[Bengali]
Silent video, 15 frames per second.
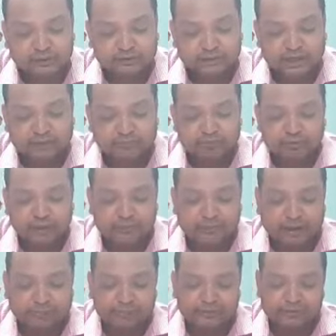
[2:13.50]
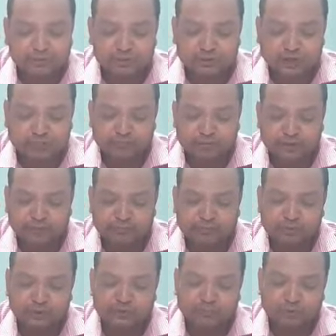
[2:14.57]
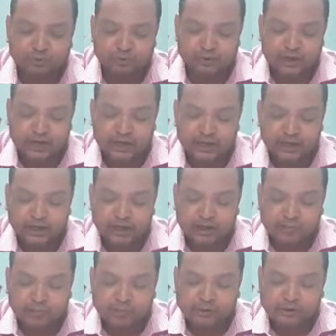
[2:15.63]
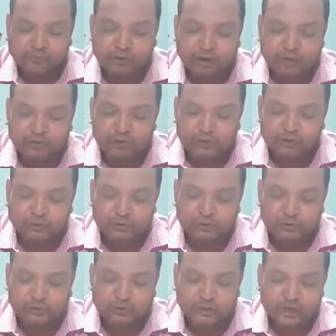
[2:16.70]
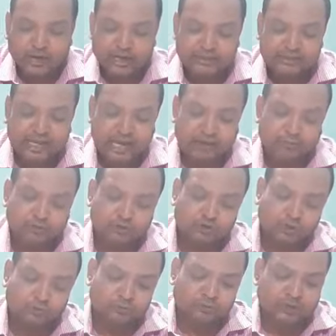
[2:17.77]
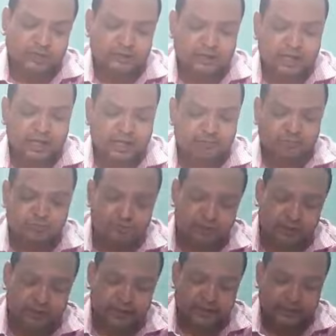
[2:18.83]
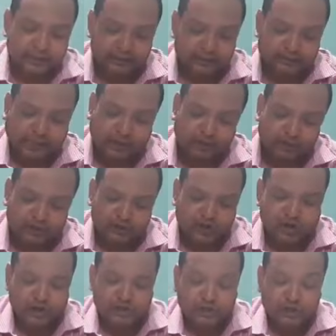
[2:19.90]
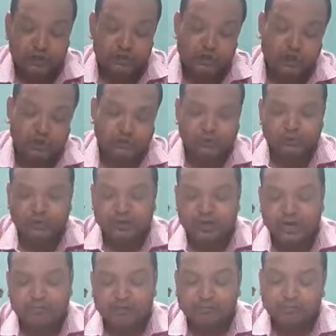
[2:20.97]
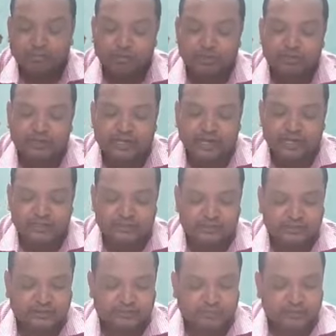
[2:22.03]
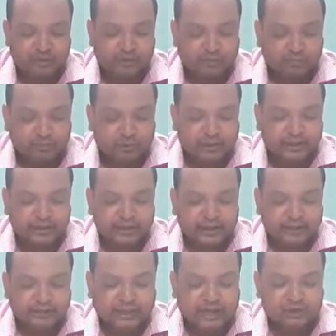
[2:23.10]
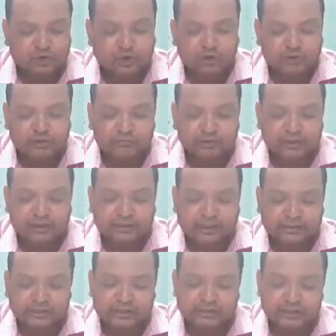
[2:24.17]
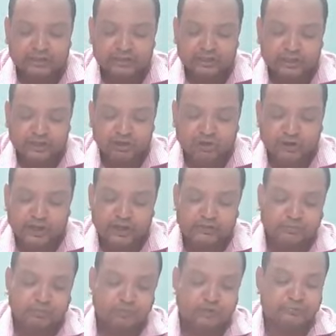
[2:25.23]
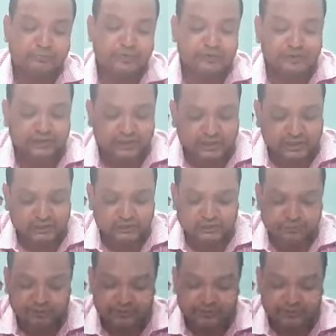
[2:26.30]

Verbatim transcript: তারা ফুলের পাপড়ির পোশাক পরে ফুলের মধু খায় পরীরা বলা বলি করলো আচ্ছা এমন চমৎকার জায়গায় ফুল নেই তাও কি হয় চলো আমরা ফুল নিয়ে আসি বলে তারা সকলে মিলে তাদের দেশ থেকে অনেক ফুলের বীজ নিয়ে এলো